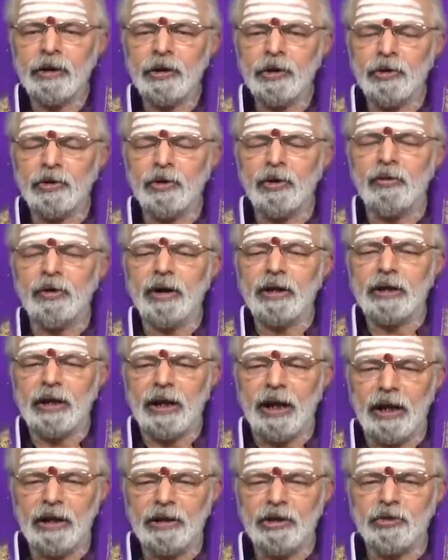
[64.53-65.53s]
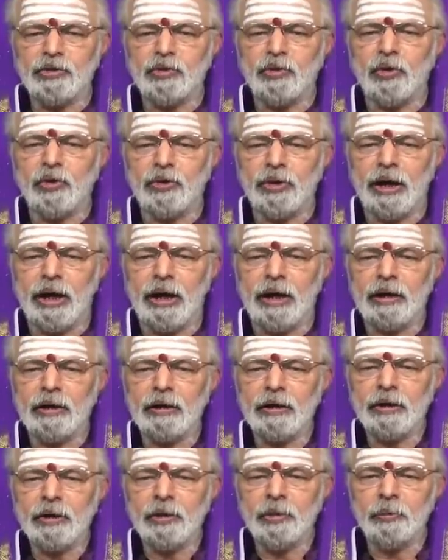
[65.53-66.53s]
ఇంట్లో వాళ్ళ తలాలు తీసుకోకుండా
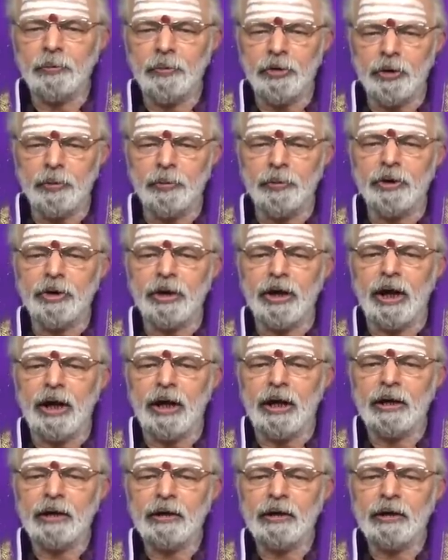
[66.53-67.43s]
మీకు మీరుగా